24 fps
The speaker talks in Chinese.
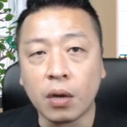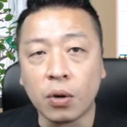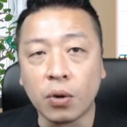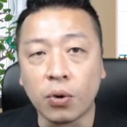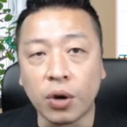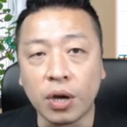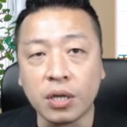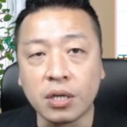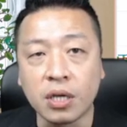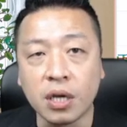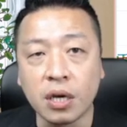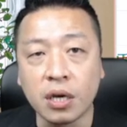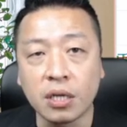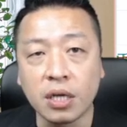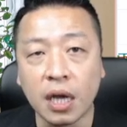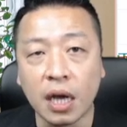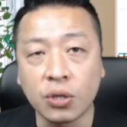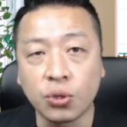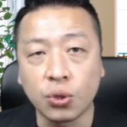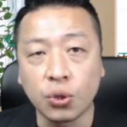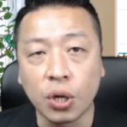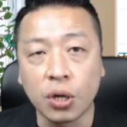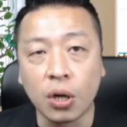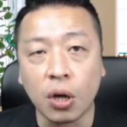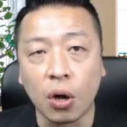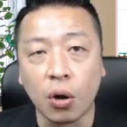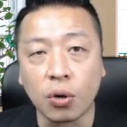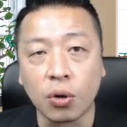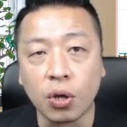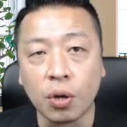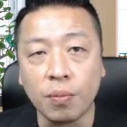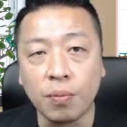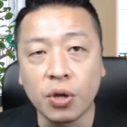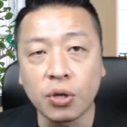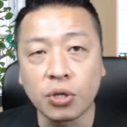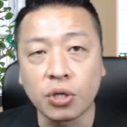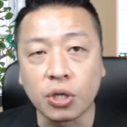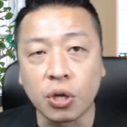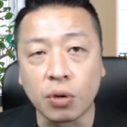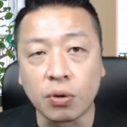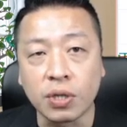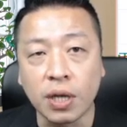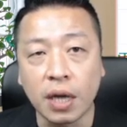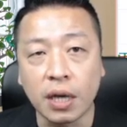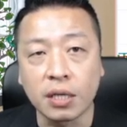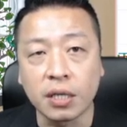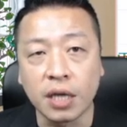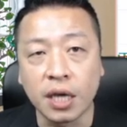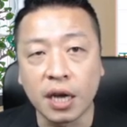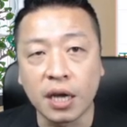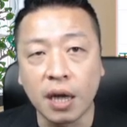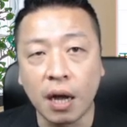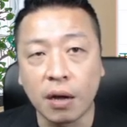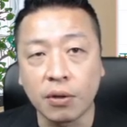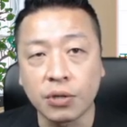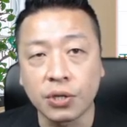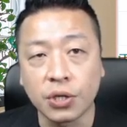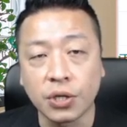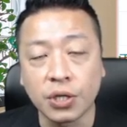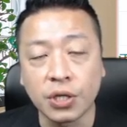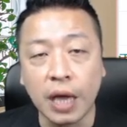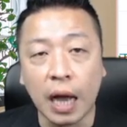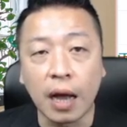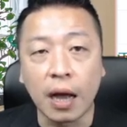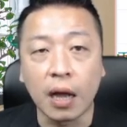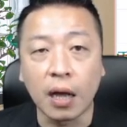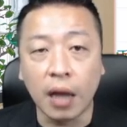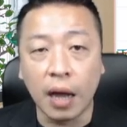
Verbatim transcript: 回撤一下缺口，有没有守在前高之上？